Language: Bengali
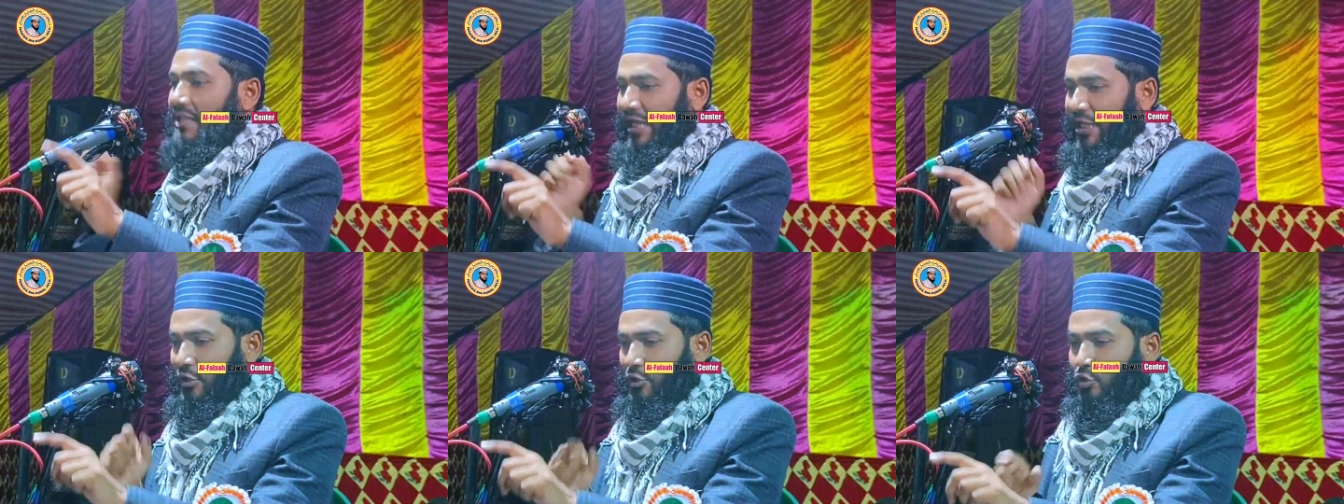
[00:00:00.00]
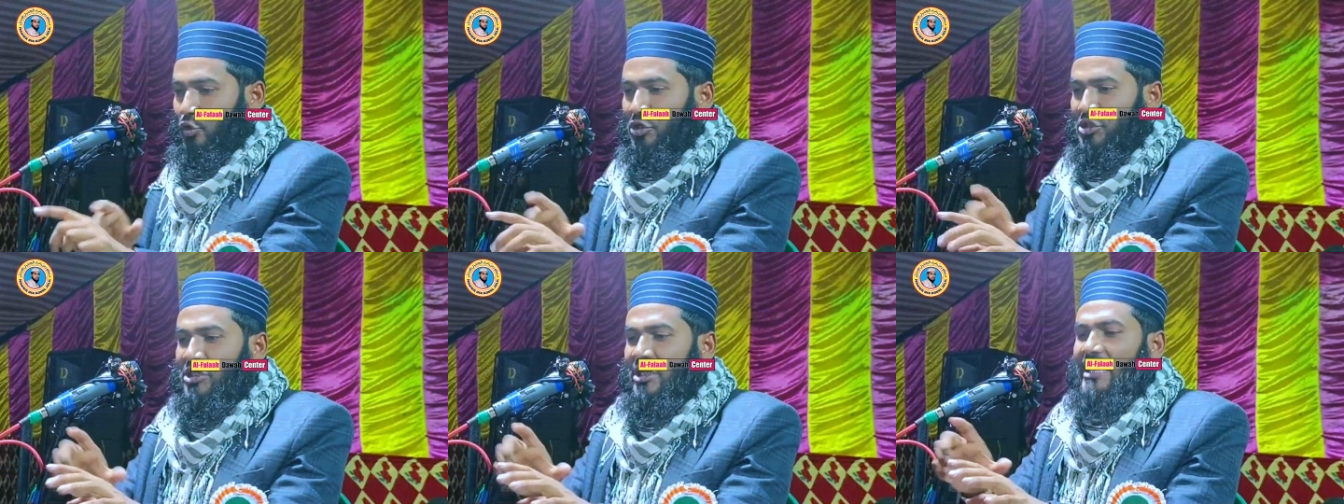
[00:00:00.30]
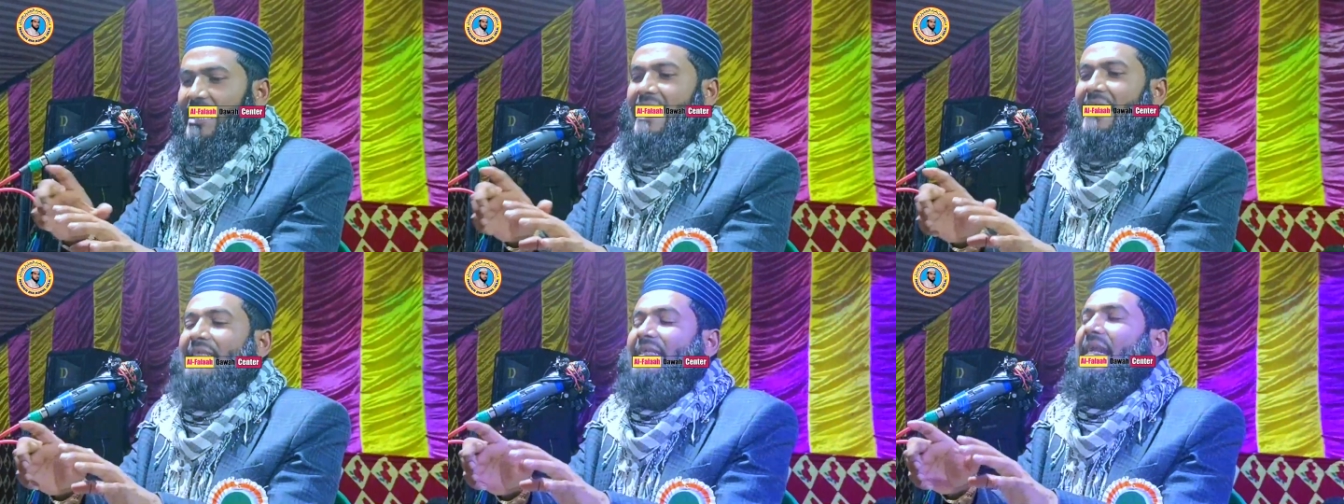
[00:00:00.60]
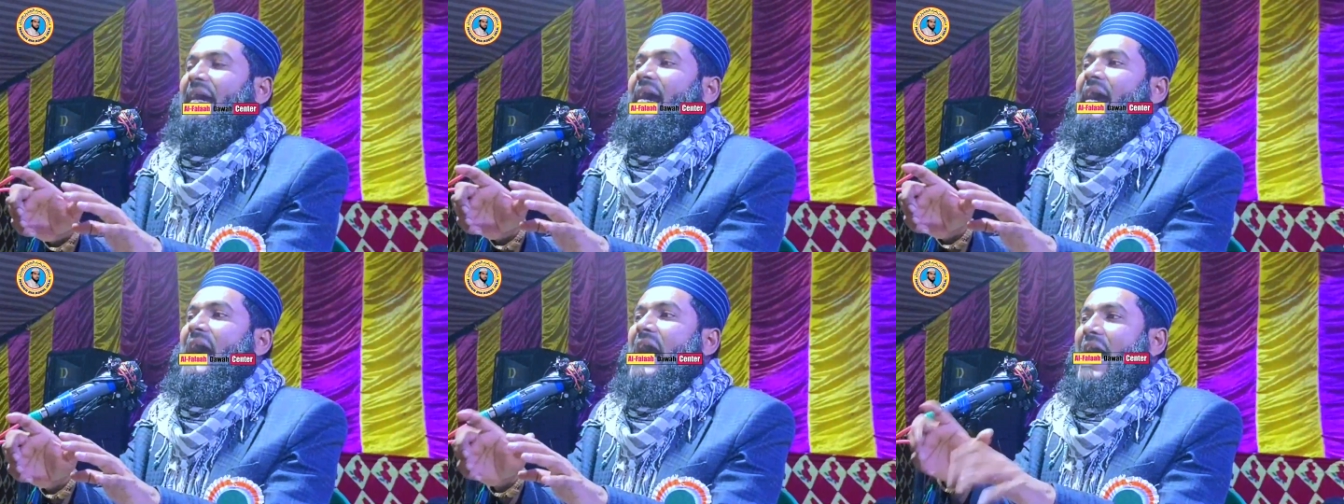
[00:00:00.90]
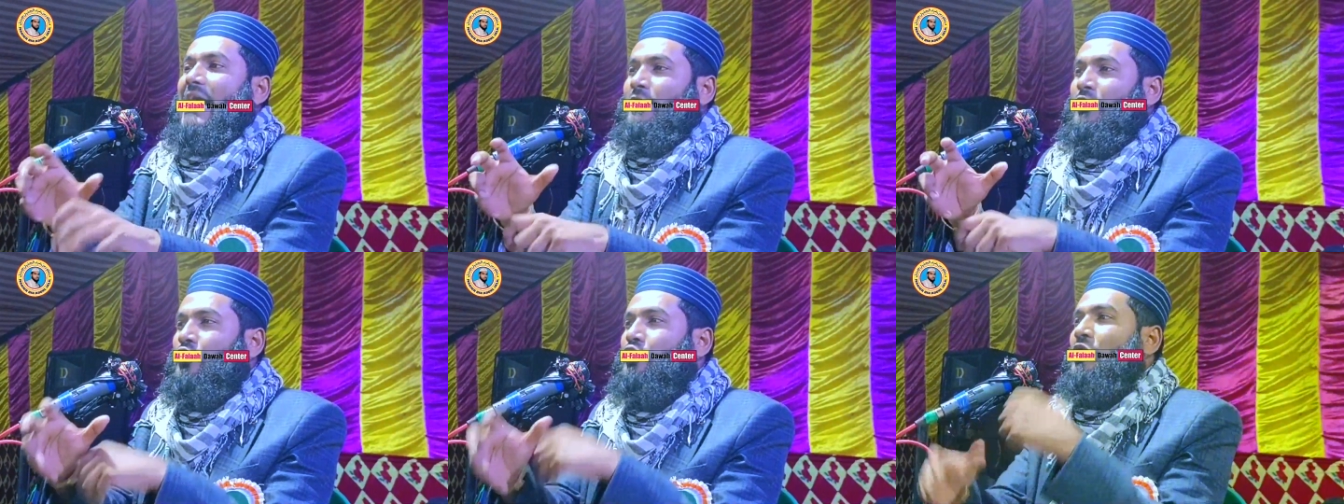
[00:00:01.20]
এই দুইজনের একটা
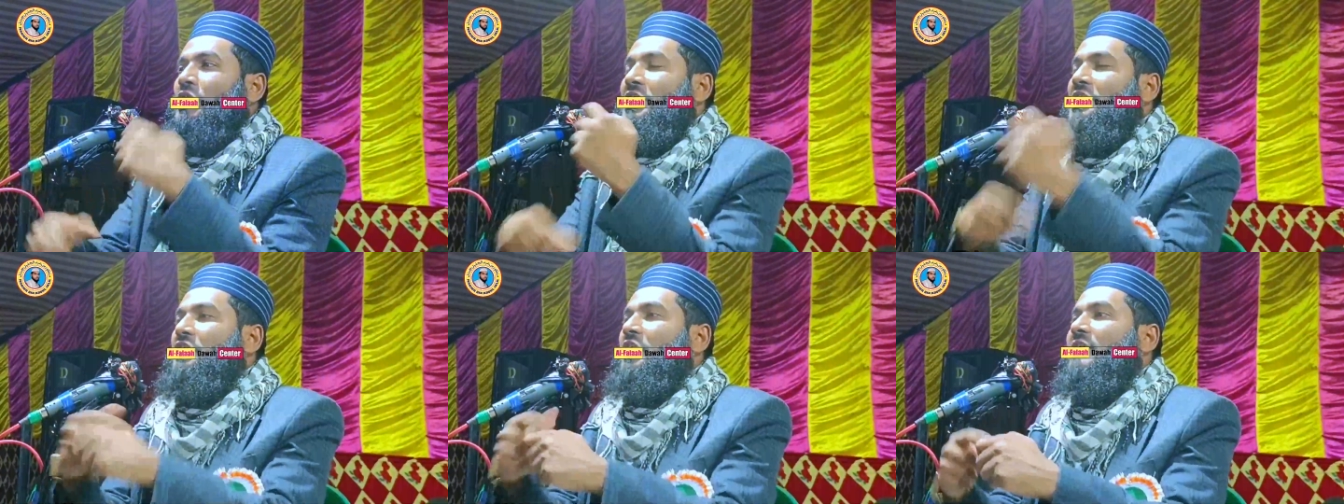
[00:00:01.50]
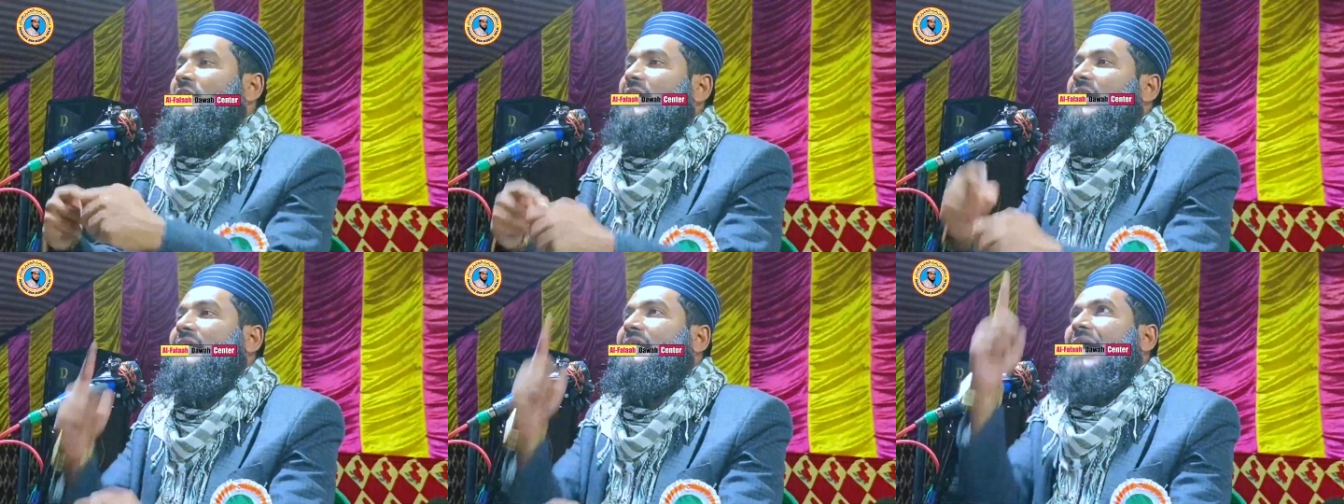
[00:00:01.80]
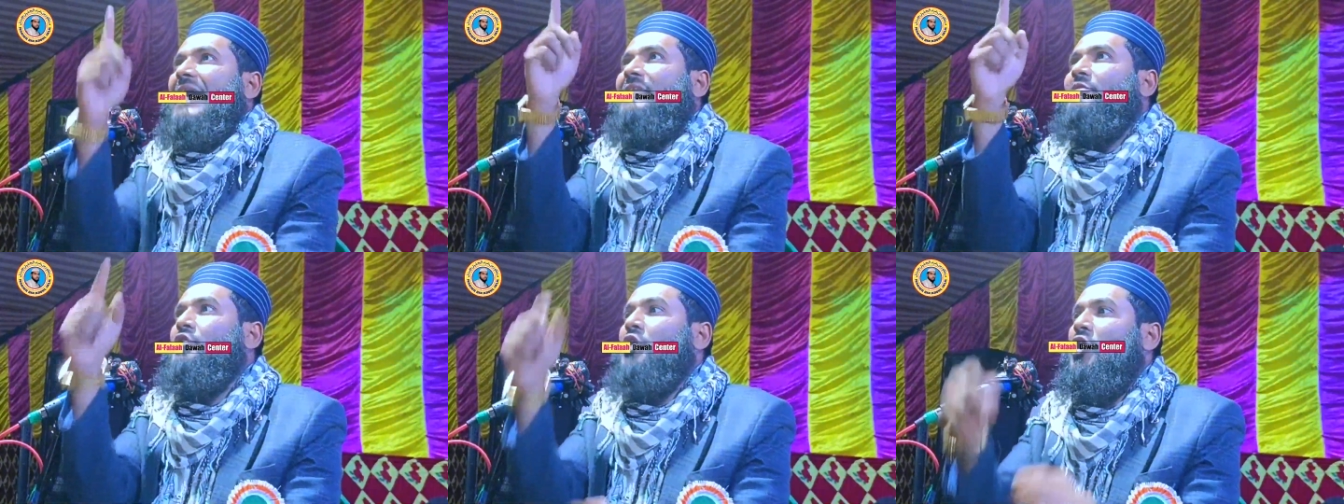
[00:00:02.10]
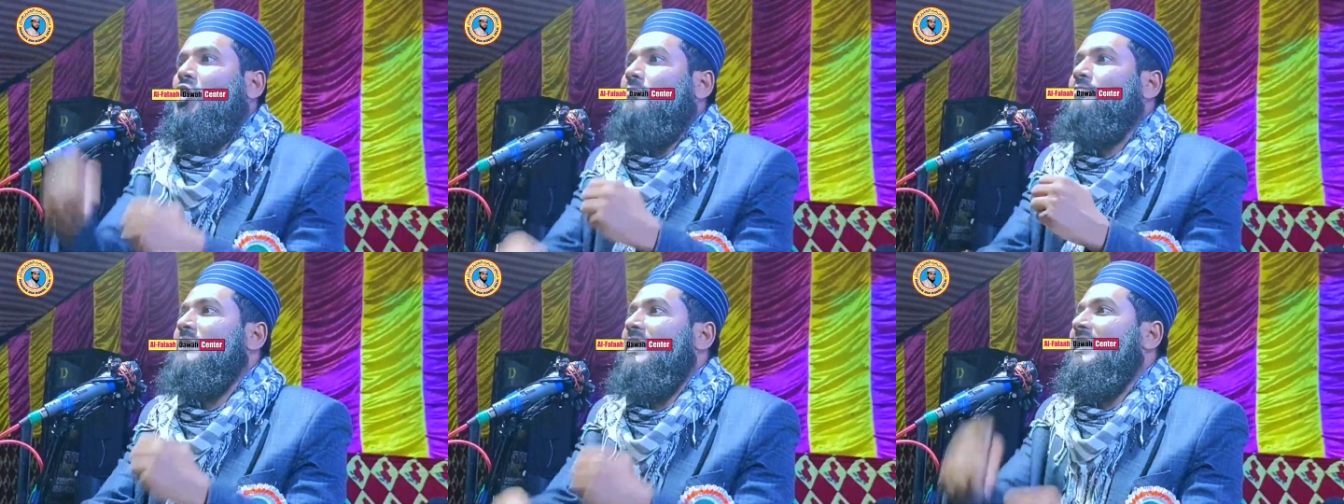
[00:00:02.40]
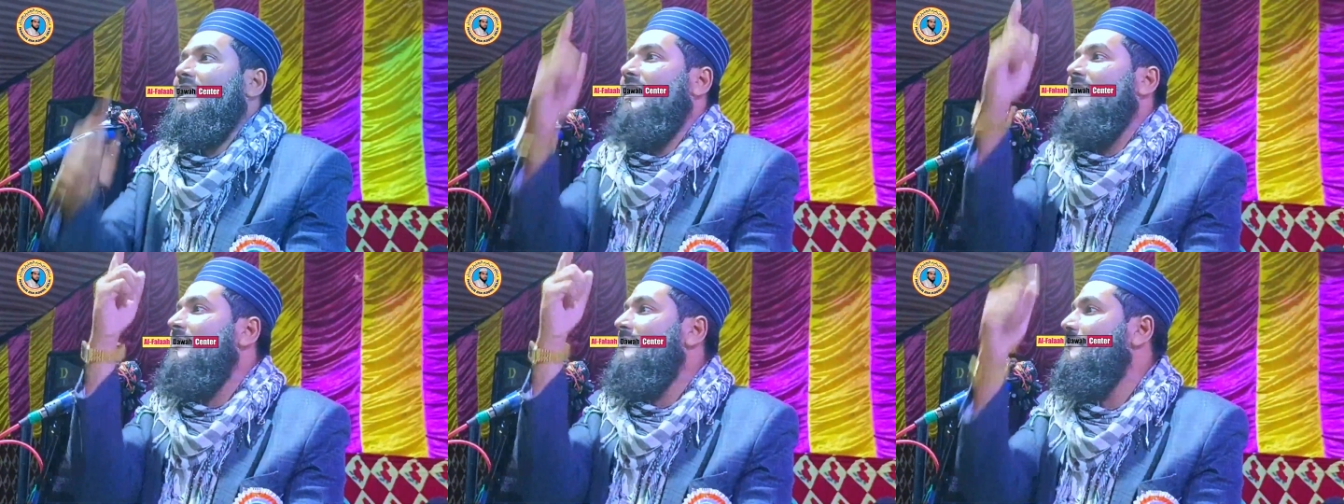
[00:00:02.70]
আন্তরিকতা কার তরফ
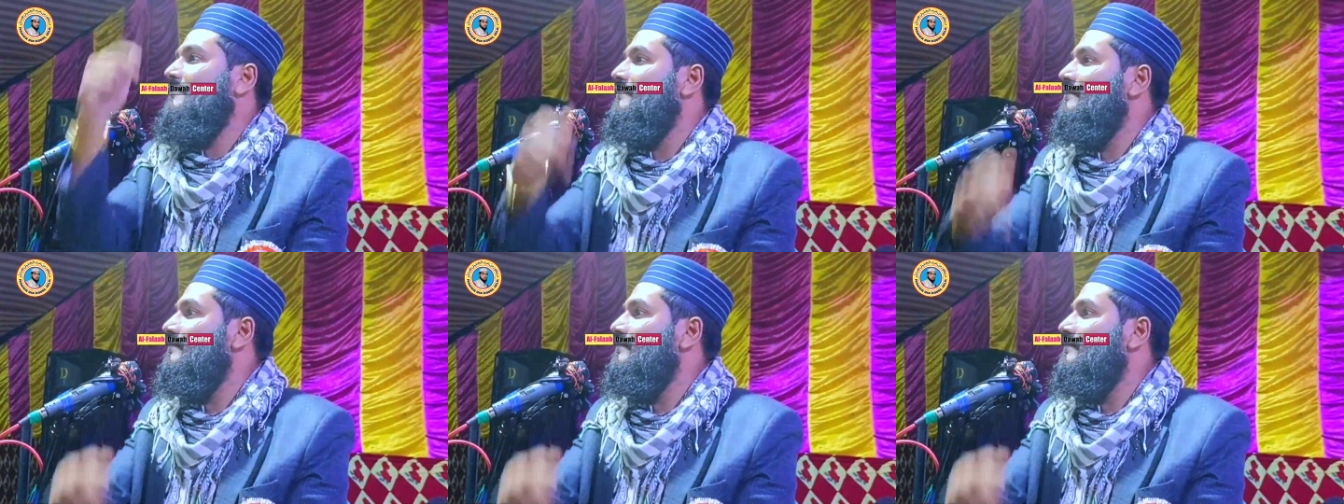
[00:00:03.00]
থেকে